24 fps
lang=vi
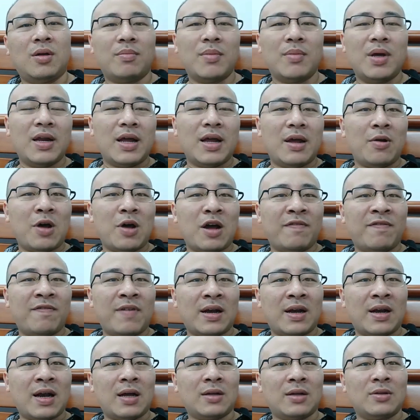Bên Đài Loan
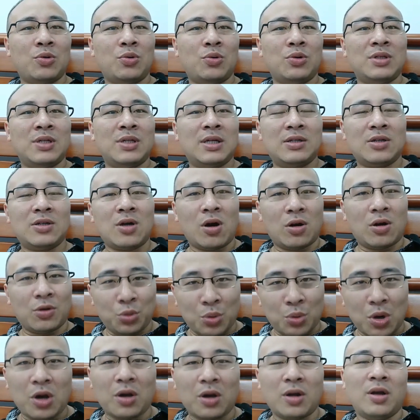phạt nặng tội giết chó
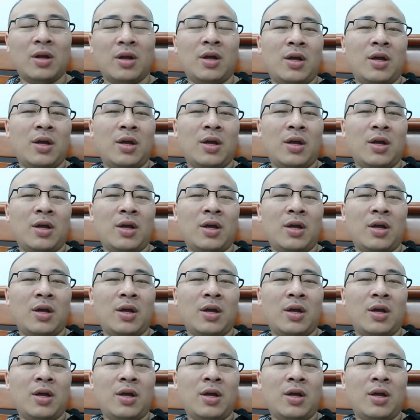đúng không?